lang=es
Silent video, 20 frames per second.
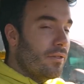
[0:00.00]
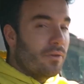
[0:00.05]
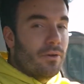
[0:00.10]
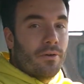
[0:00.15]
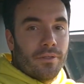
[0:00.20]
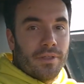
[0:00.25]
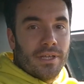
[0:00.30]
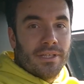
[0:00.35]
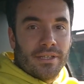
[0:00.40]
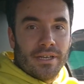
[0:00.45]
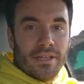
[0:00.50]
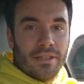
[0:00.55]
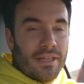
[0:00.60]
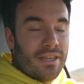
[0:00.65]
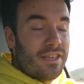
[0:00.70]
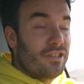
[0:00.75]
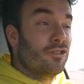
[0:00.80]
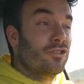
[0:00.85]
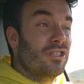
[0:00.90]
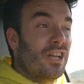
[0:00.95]
12, 13
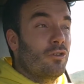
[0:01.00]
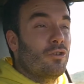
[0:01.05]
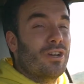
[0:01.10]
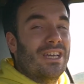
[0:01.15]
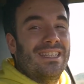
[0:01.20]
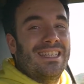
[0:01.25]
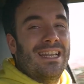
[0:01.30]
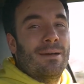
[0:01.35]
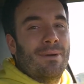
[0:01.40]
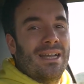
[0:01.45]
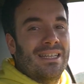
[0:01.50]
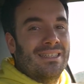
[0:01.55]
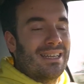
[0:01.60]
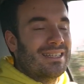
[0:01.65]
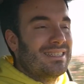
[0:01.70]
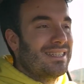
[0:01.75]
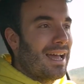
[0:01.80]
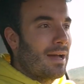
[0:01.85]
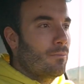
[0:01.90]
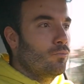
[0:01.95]
y eso es algo que tira para
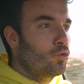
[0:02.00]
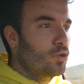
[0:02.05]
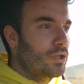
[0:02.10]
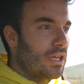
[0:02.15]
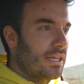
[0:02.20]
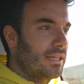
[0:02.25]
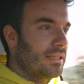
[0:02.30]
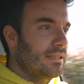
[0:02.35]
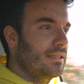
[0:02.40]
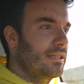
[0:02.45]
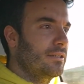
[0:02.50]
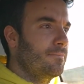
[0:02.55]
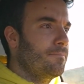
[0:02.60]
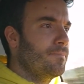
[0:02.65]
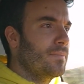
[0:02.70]
atrás a mucha gente.